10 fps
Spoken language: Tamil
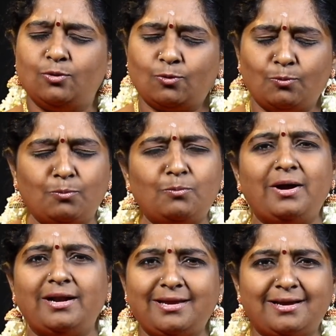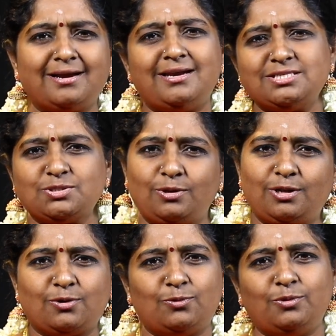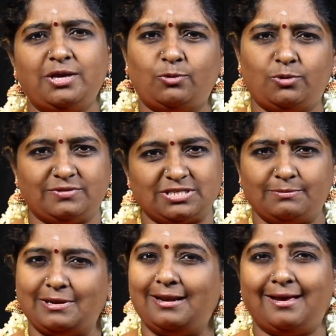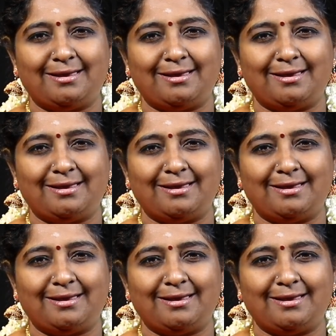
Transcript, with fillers: ரொம்ப அடிக்கடி சொல்லக்கூடிய ஒரு விஷயம் நல்லா